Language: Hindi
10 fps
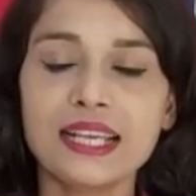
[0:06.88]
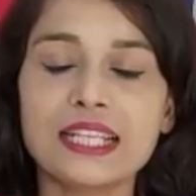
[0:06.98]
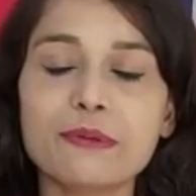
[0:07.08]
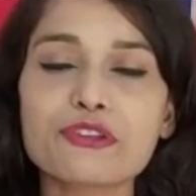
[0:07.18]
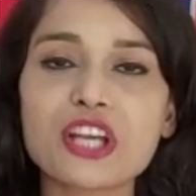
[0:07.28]

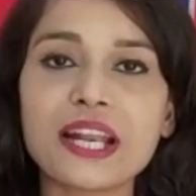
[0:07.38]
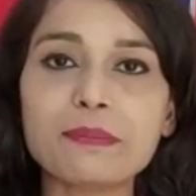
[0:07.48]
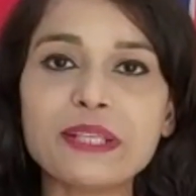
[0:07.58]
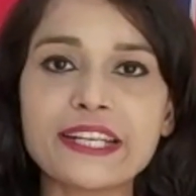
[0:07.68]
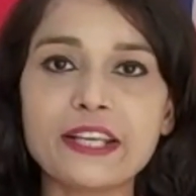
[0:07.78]
नमस्कार आप
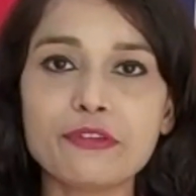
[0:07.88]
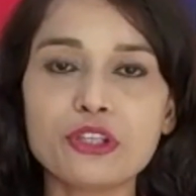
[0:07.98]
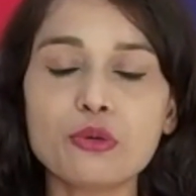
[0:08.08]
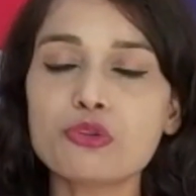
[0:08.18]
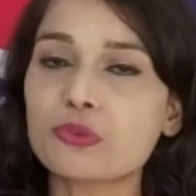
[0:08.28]
देख रहे हैं
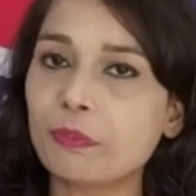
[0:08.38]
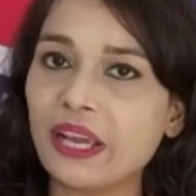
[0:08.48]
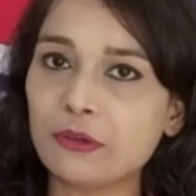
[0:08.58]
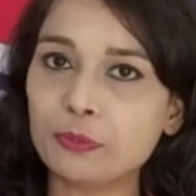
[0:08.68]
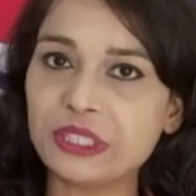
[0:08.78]
न्यूज
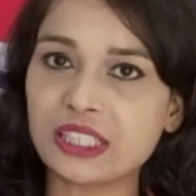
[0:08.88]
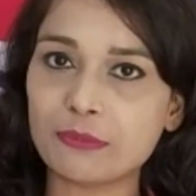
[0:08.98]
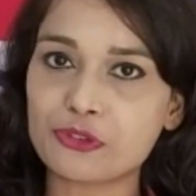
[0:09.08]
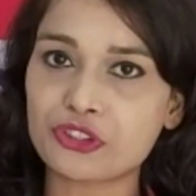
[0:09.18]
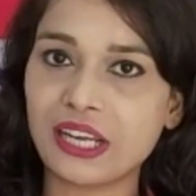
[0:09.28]
मैं हूं अग्निता
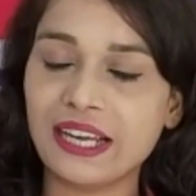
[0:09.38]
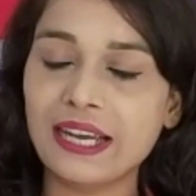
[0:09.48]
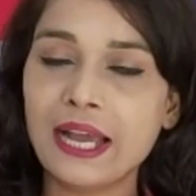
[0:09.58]
मिश्रा